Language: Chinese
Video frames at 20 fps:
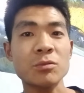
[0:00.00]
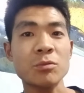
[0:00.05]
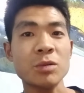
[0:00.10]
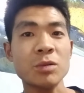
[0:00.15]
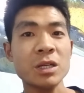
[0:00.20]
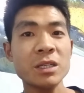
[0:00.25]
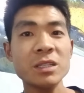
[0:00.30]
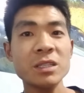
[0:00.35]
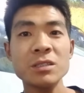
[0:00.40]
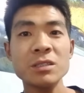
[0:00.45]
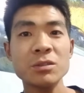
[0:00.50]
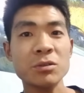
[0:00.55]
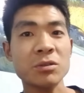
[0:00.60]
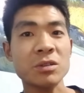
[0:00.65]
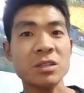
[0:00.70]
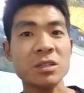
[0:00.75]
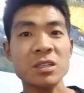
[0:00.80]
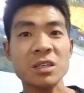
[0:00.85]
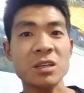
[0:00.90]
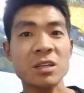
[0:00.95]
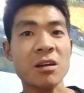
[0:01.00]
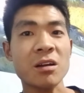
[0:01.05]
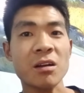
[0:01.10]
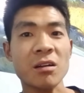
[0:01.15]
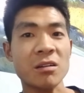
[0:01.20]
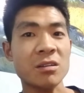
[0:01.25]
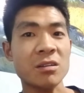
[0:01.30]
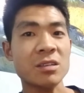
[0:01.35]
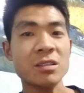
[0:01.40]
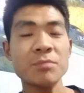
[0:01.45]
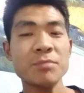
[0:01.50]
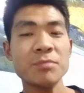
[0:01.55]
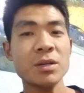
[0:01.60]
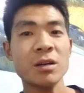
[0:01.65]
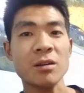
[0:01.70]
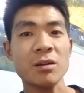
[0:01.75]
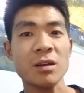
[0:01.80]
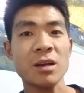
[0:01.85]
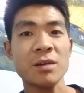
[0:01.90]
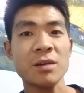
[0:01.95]
唯一就是这盖儿真
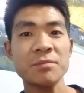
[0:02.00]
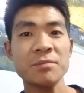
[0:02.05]
漂亮。